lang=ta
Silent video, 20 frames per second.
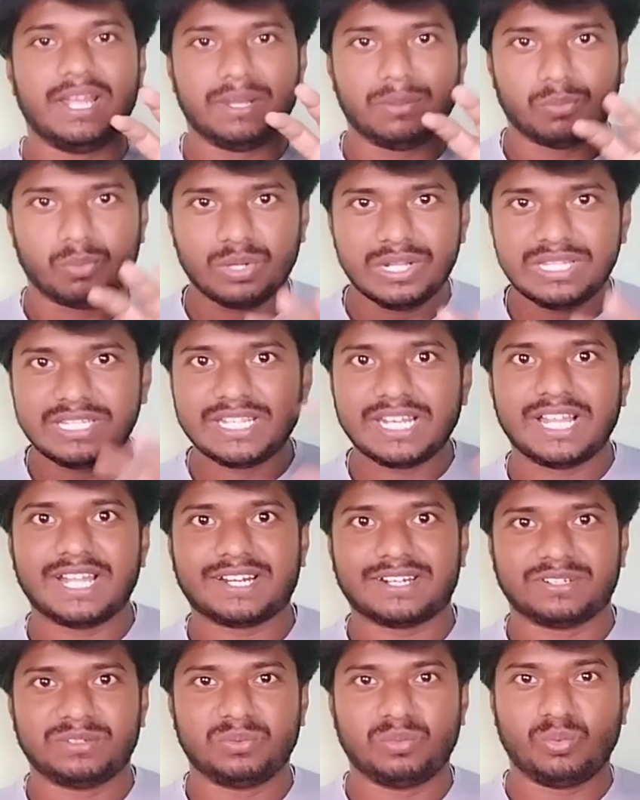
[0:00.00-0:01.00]
ஒரு சிலர்
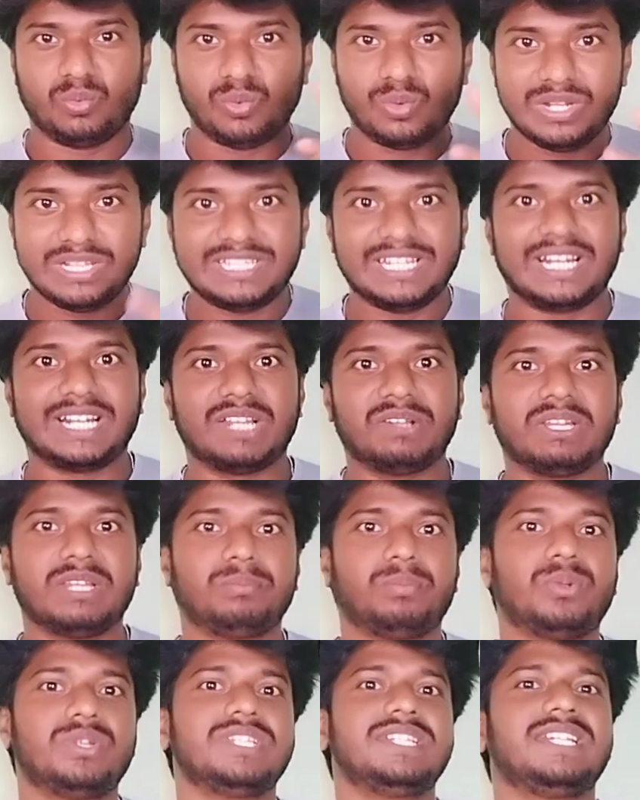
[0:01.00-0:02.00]
ஒரு சிலர் தான் அதை
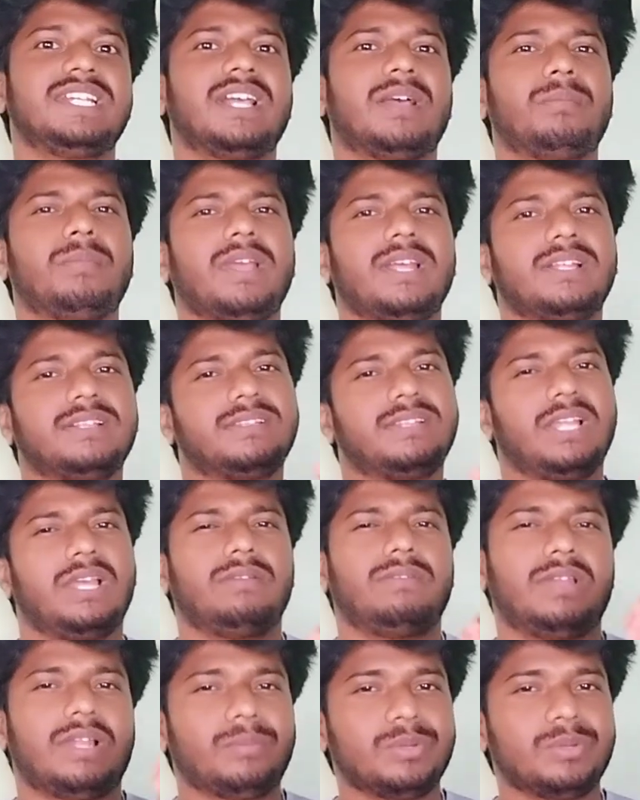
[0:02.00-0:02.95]
புரிஞ்சிக்காம தேவையில்லாம